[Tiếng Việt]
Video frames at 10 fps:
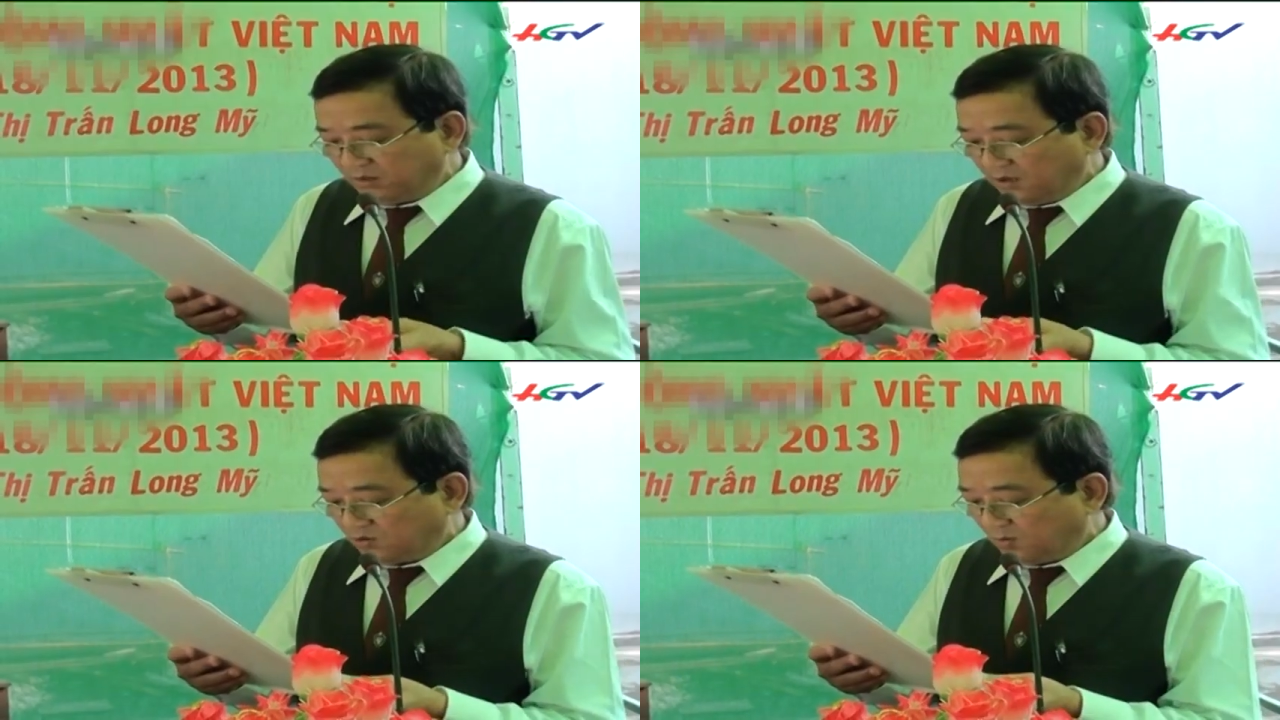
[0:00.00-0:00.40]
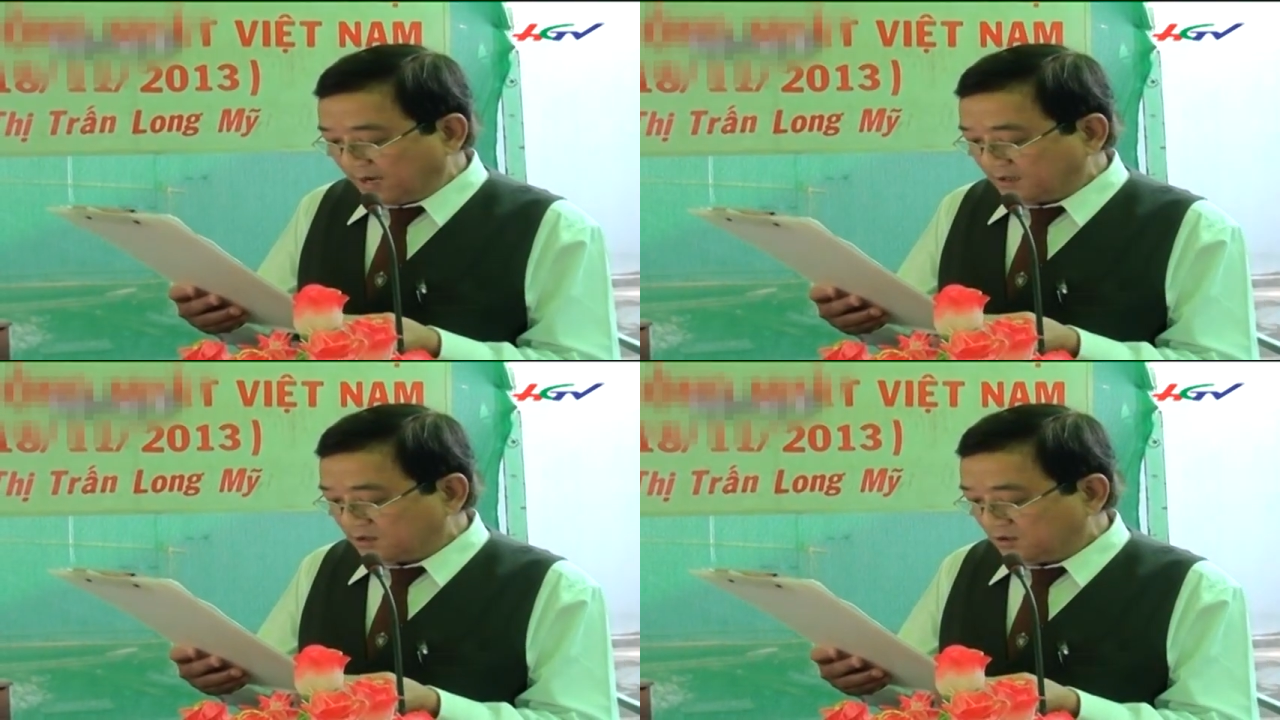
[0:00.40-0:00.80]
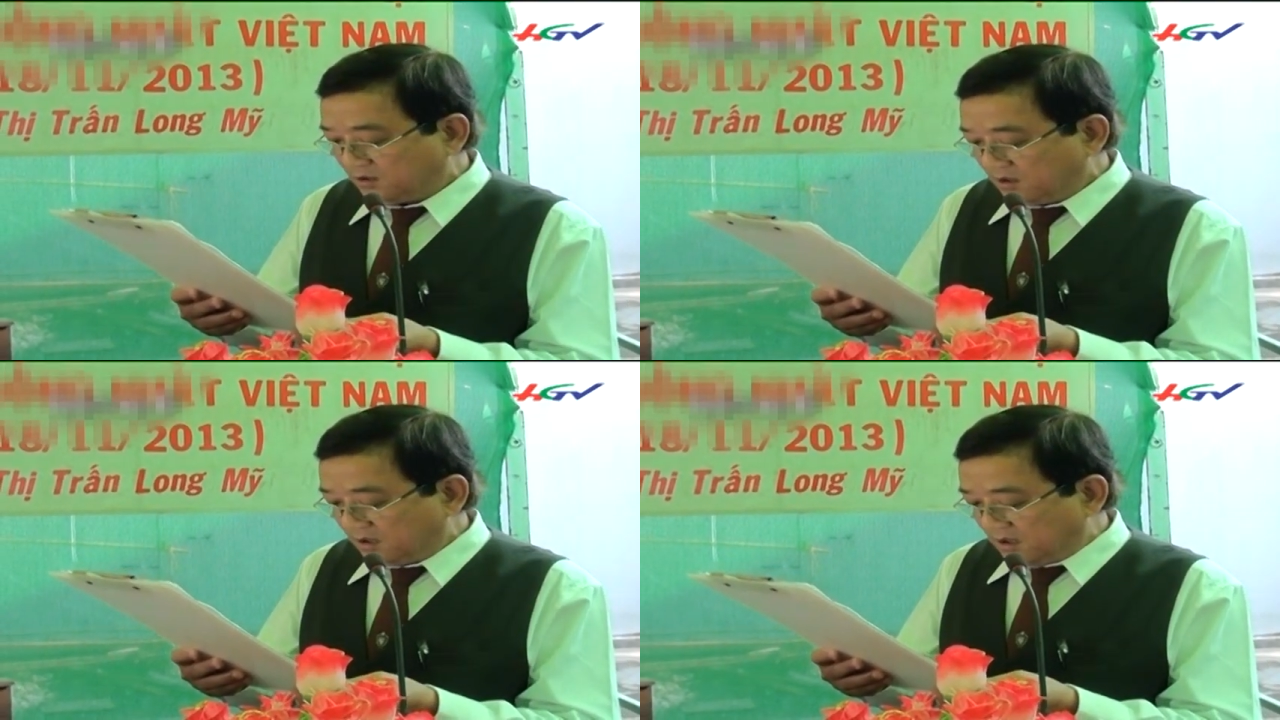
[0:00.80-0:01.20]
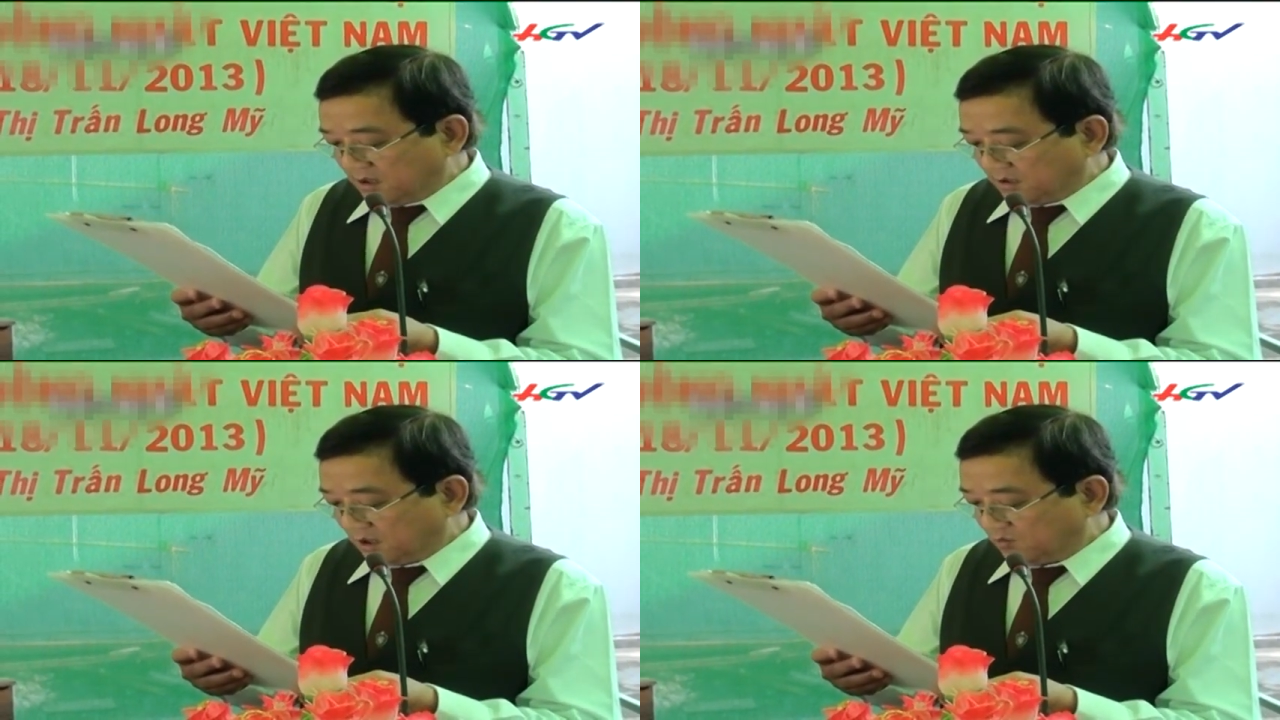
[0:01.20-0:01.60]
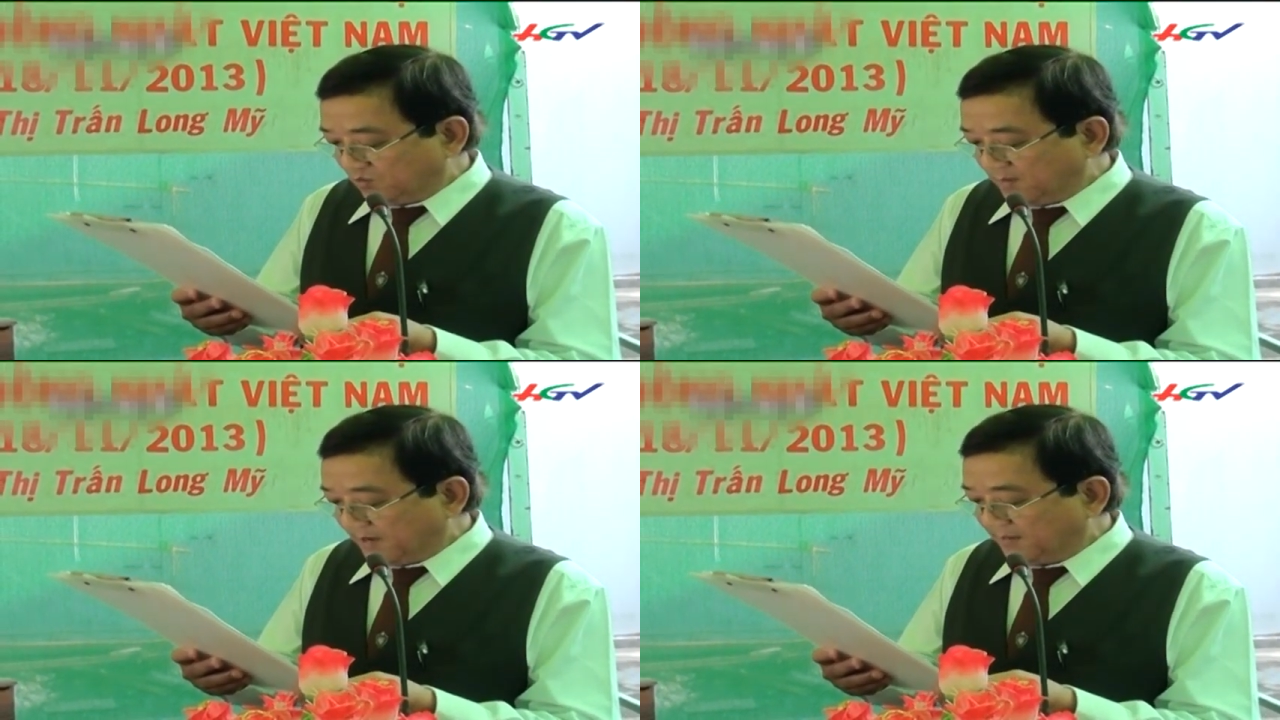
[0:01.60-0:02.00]
truyền là yếu tố quan trọng để cuộc
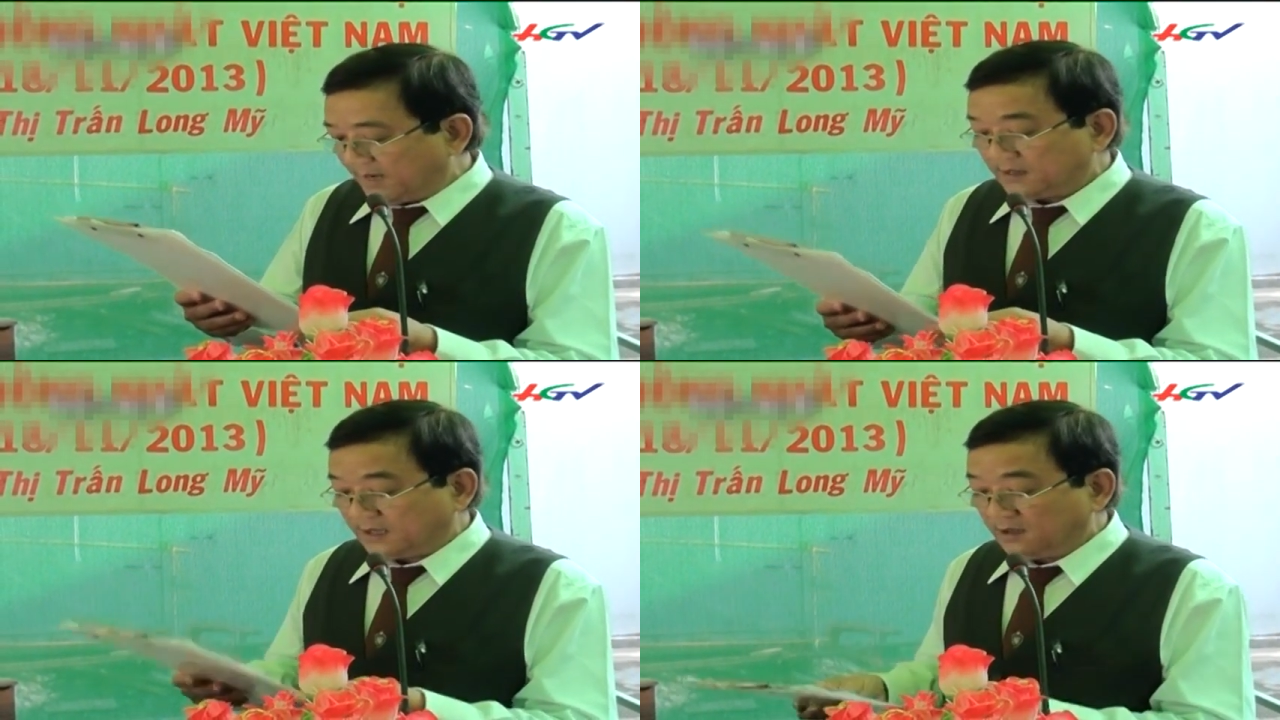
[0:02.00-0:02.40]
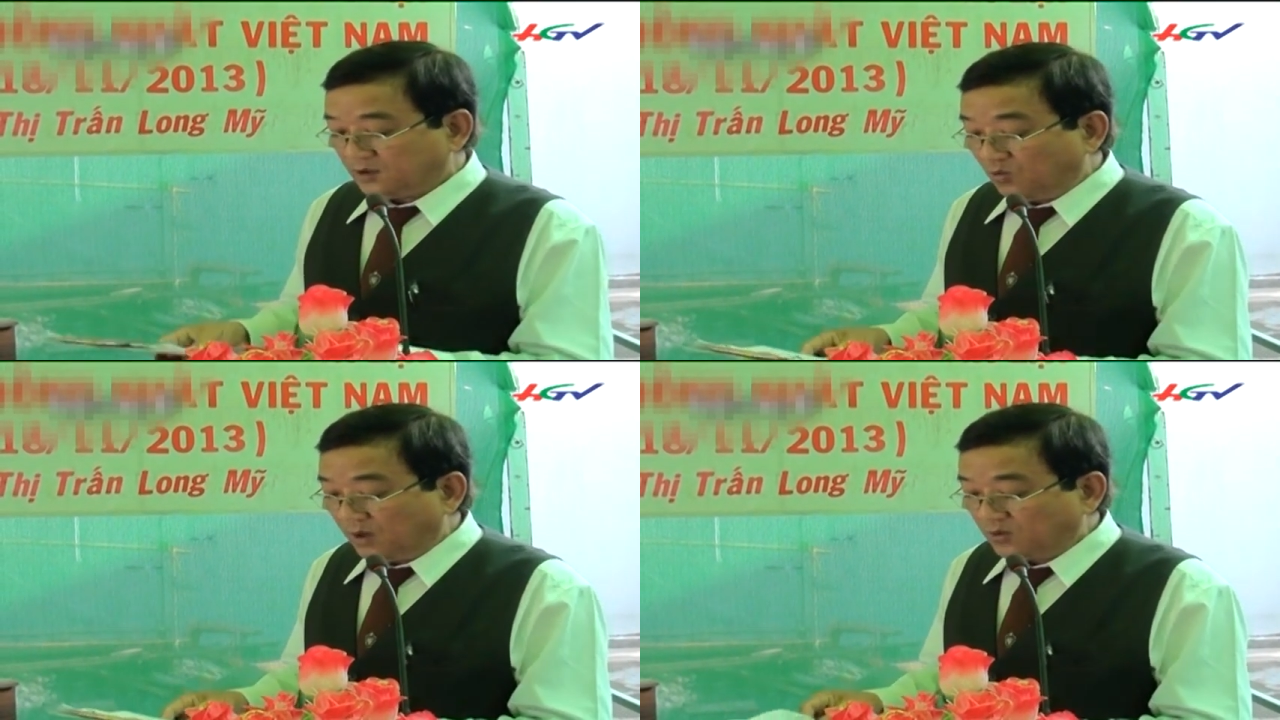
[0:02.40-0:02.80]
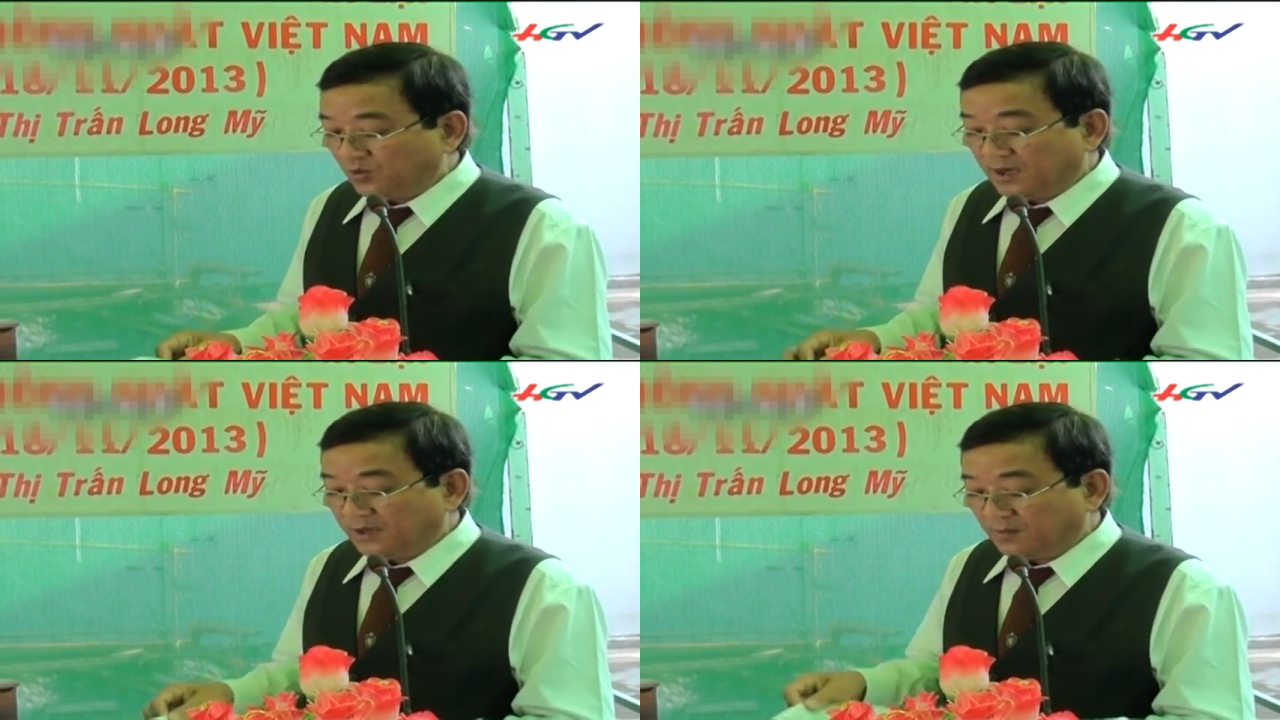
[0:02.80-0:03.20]
vận động đi vào đời sống